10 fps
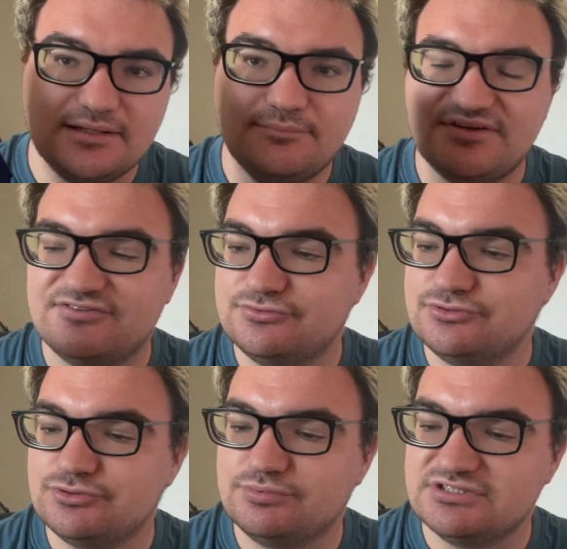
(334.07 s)
parce que
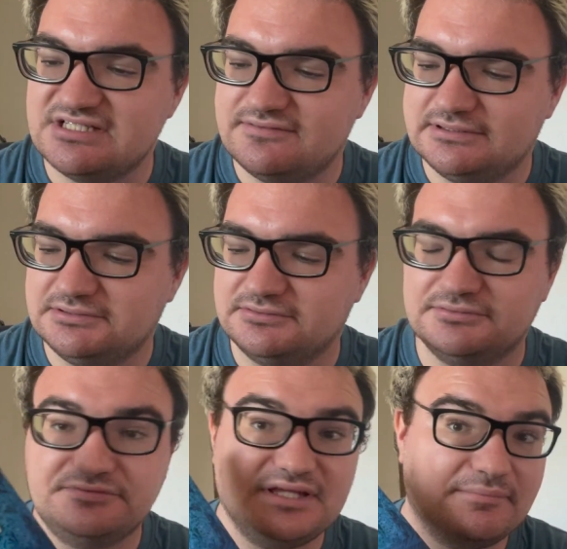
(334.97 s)
je pensais avoir le temps
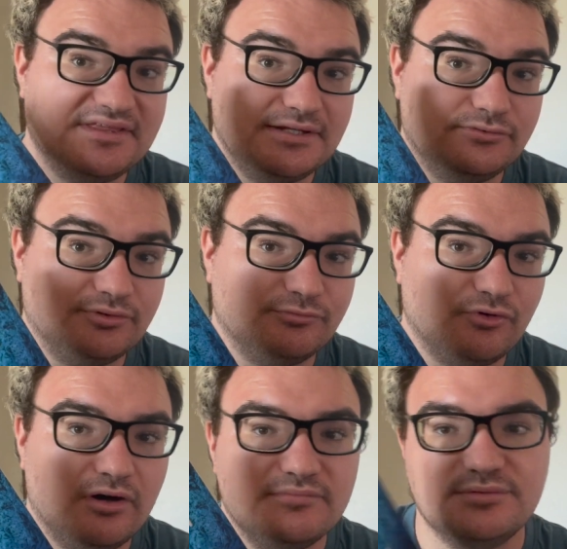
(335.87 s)
de terminer le tome
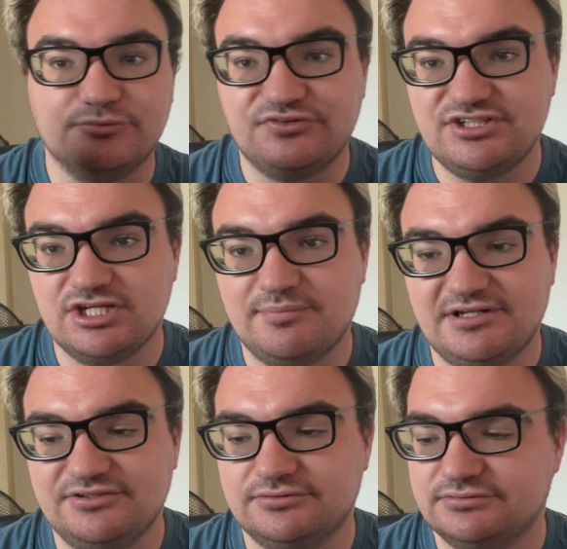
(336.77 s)
3, mais bon, si j'ai pas le
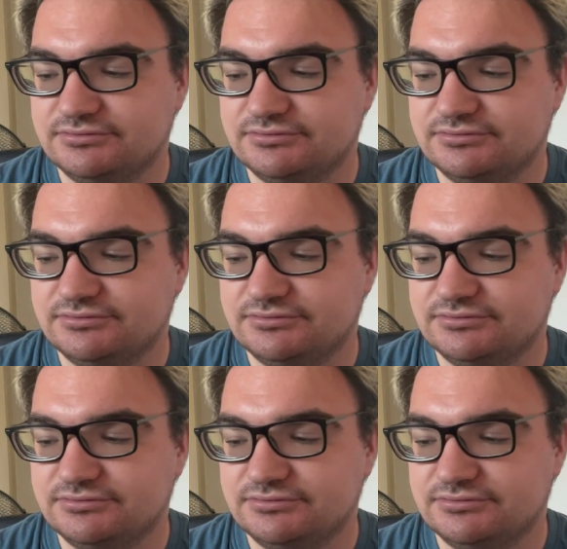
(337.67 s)
temps,